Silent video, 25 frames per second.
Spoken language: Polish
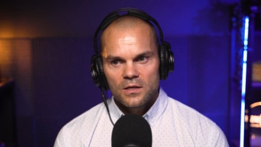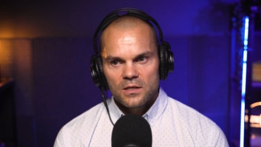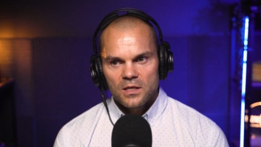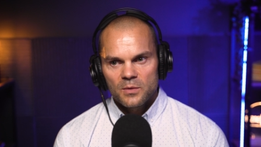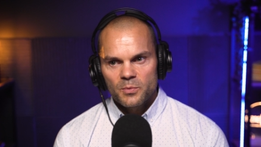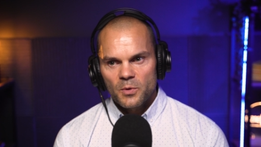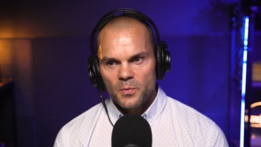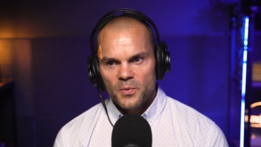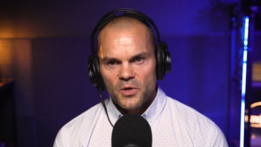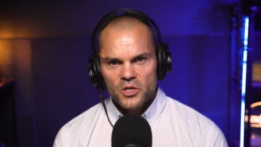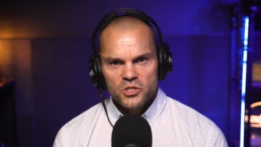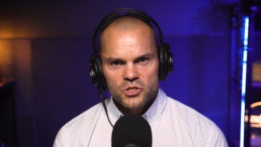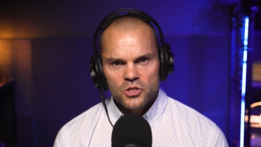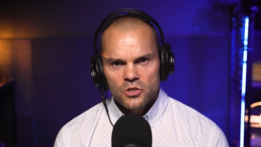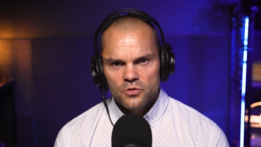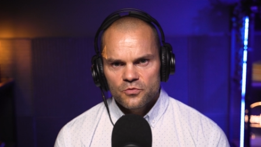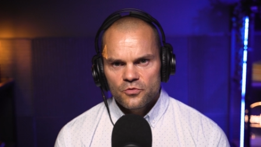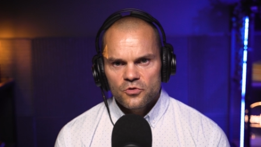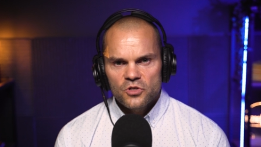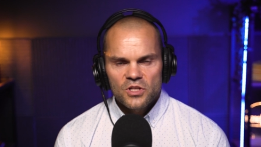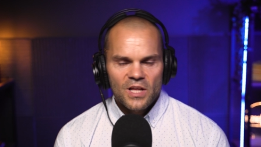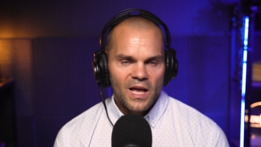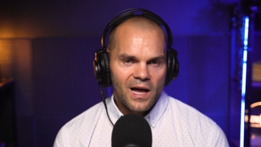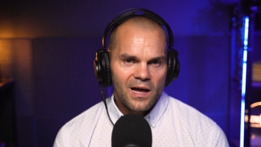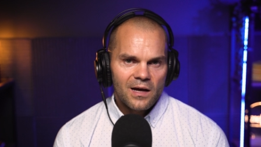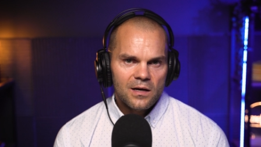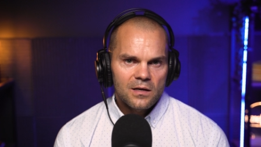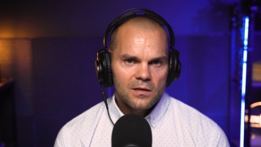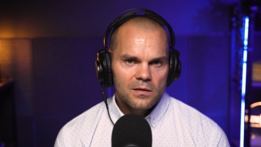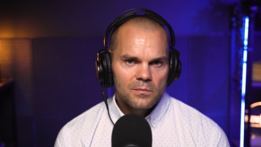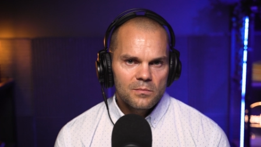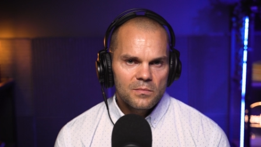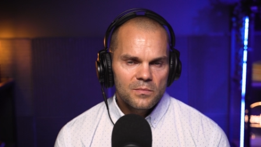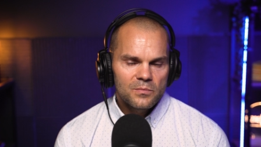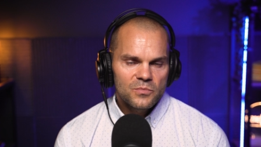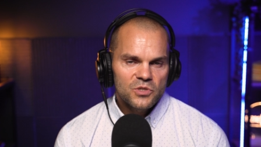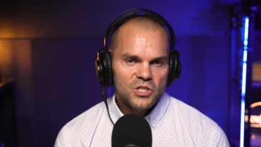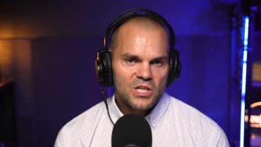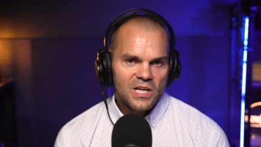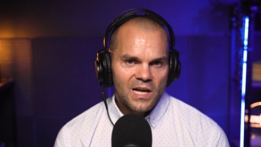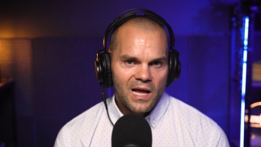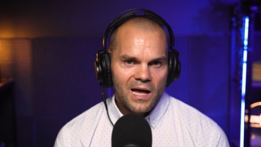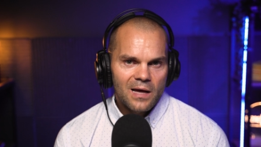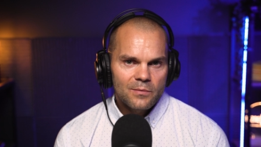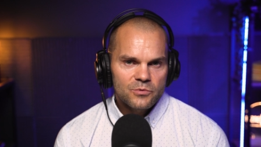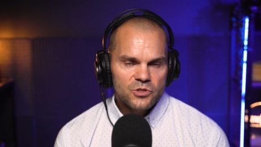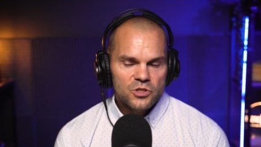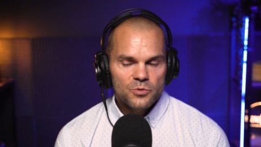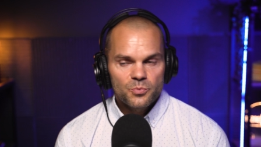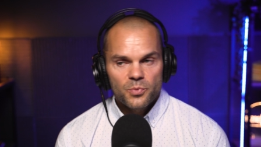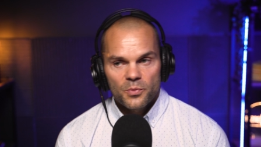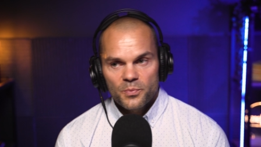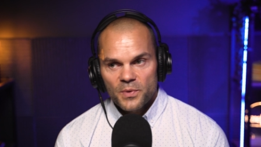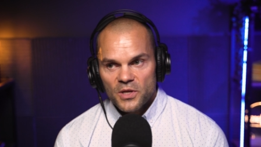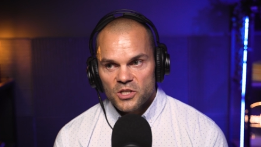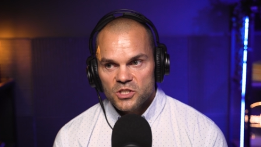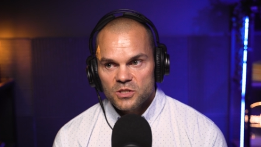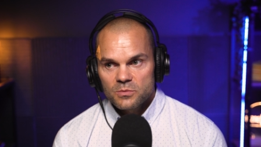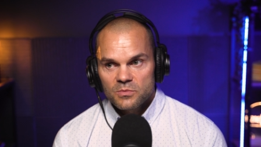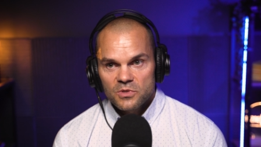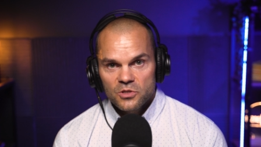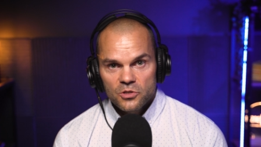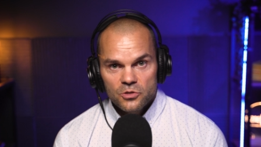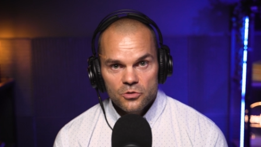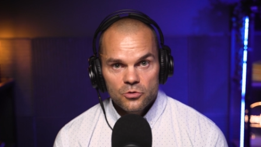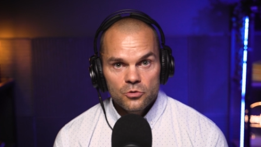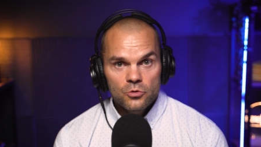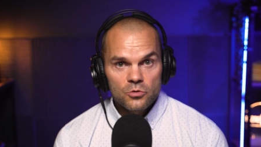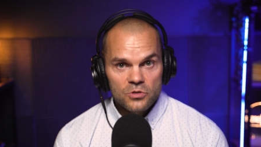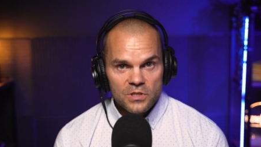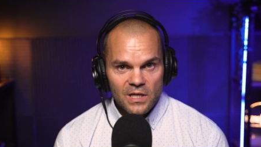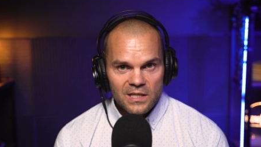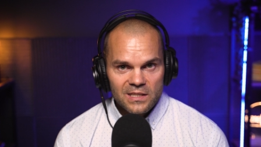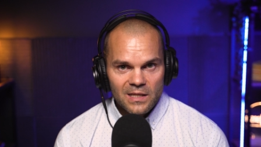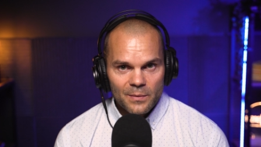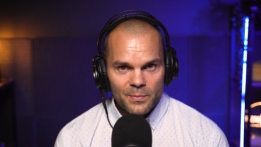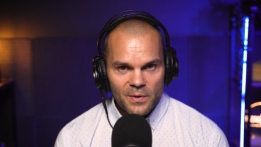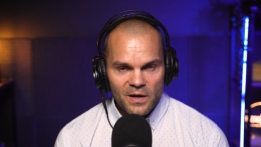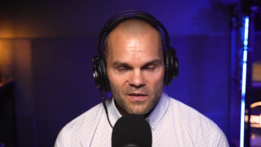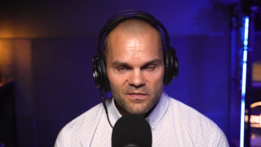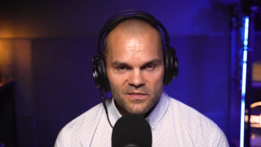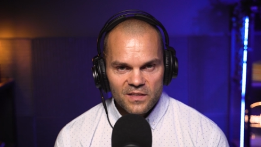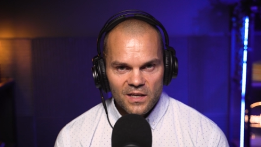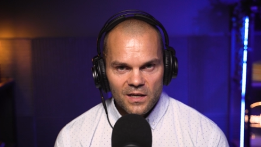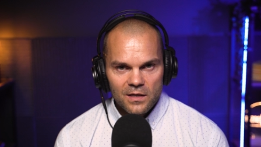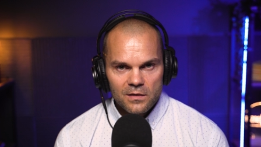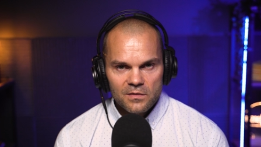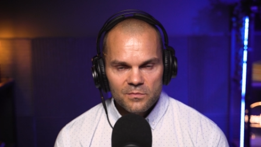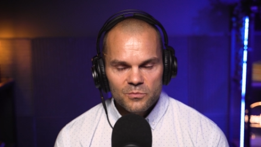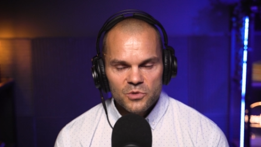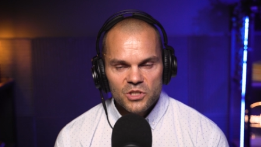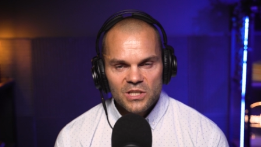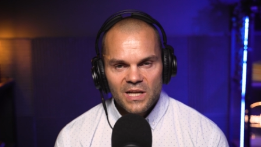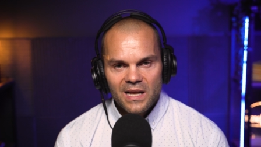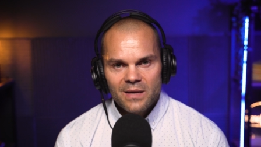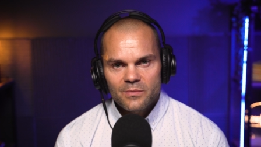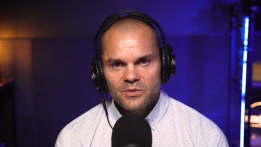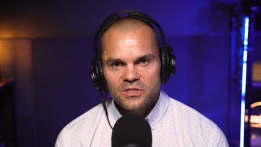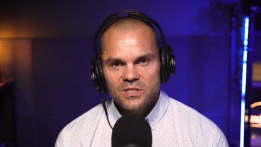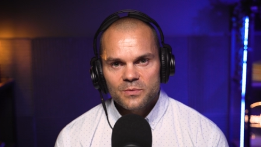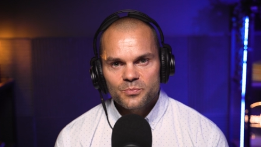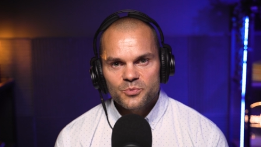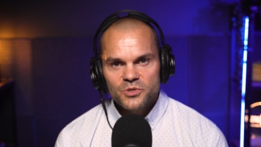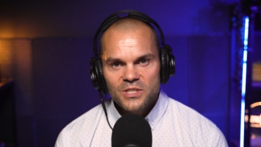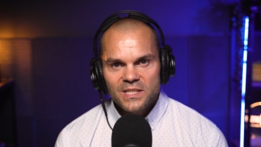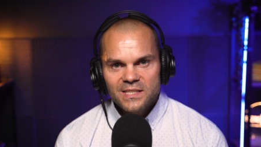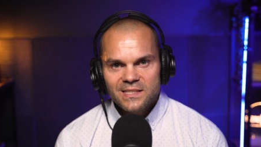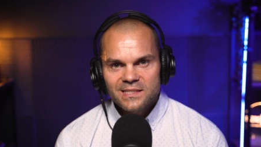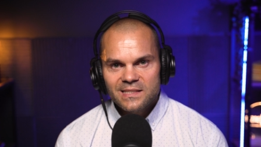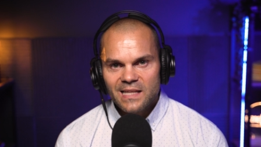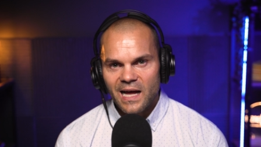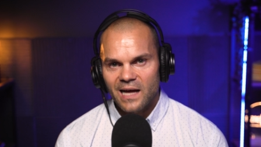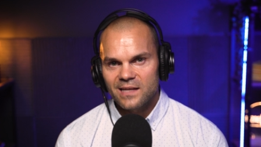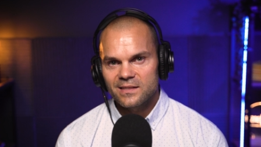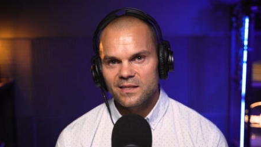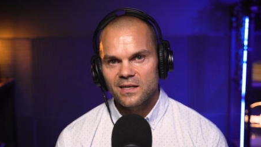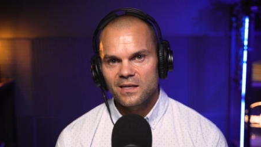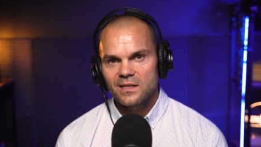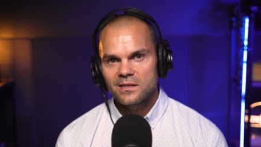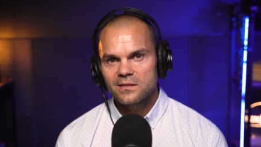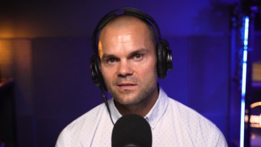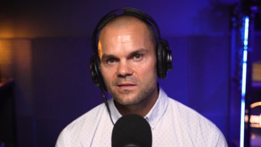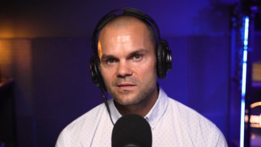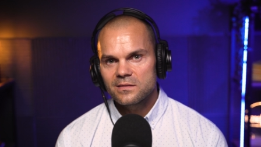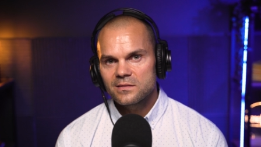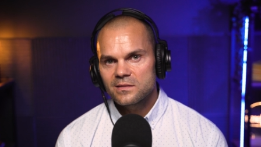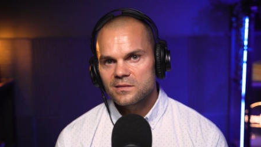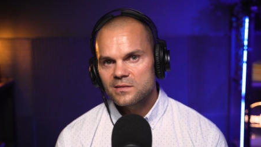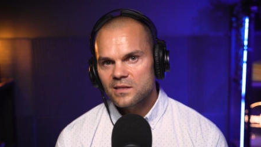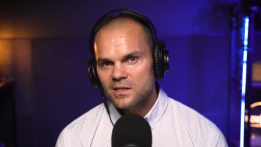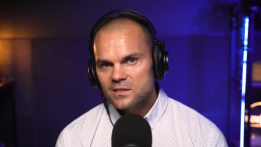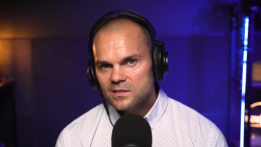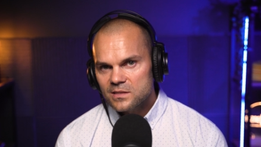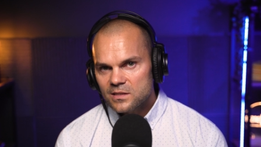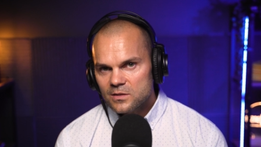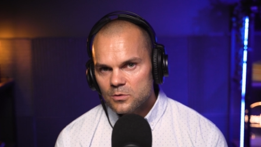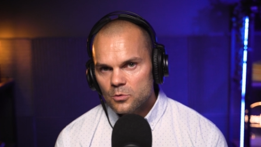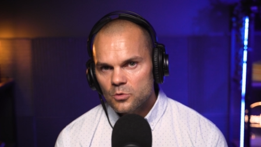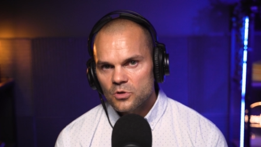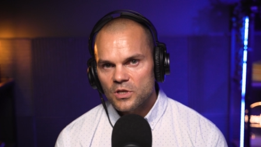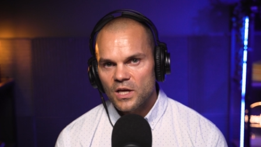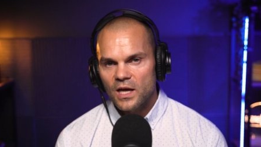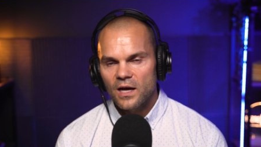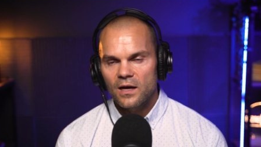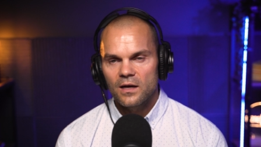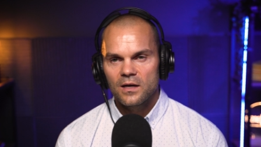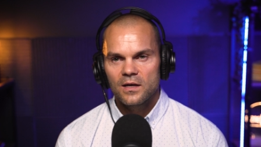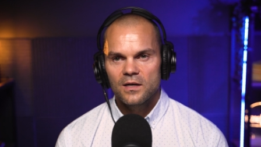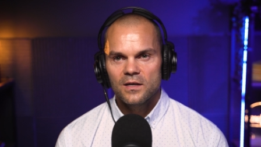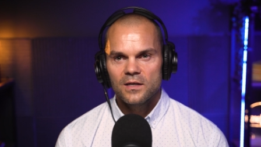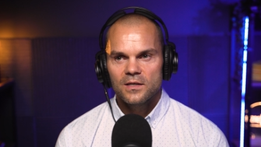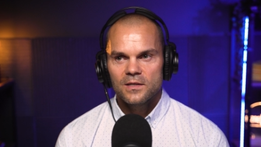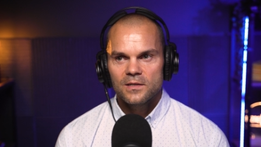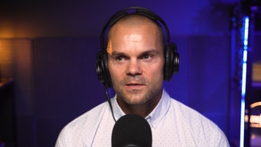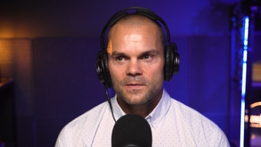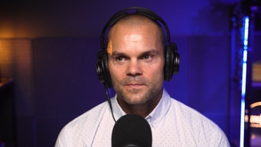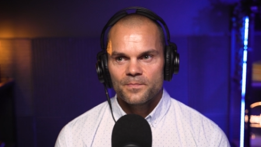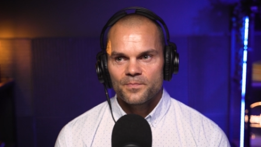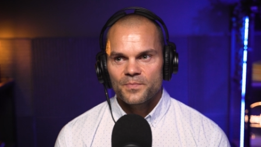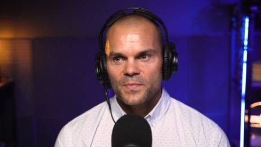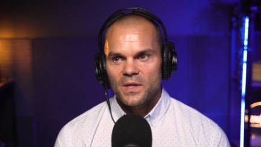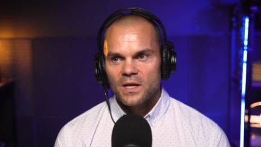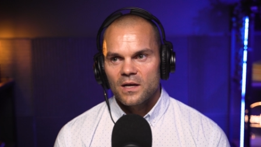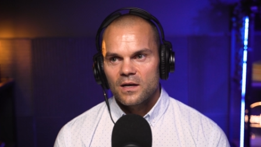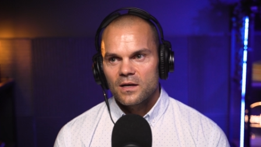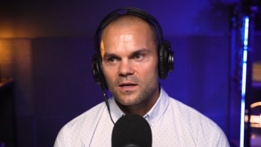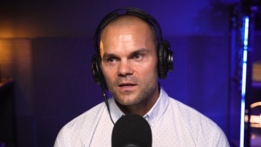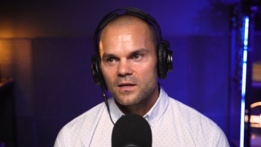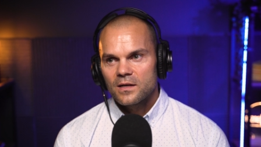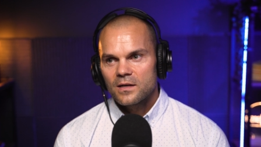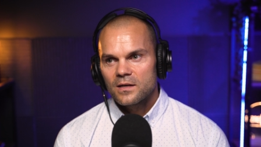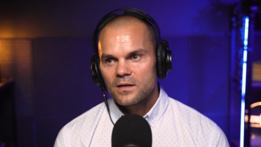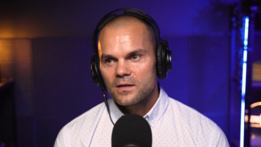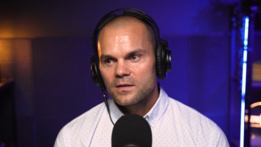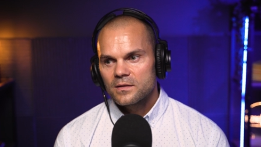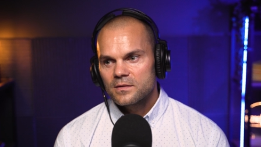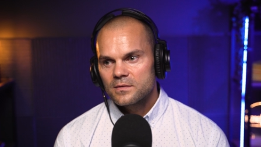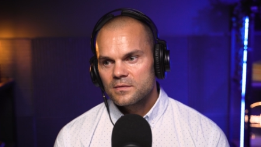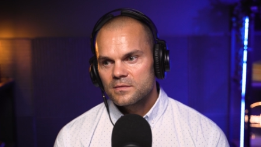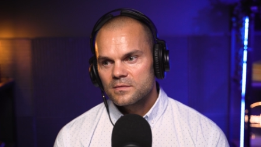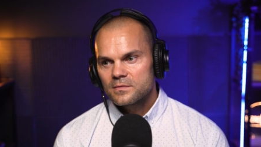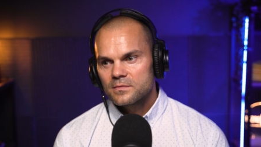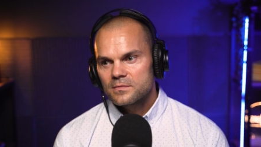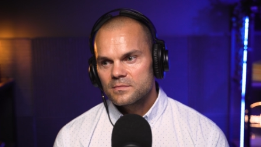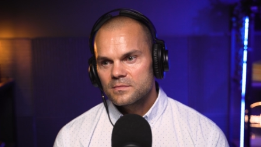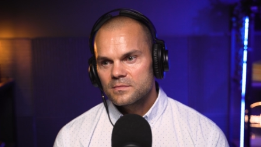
I po pierwszych dwóch dniach myślałem, czy po pierwszym dniu tak naprawdę, myślałem, że przestanę i zrezygnuję. E,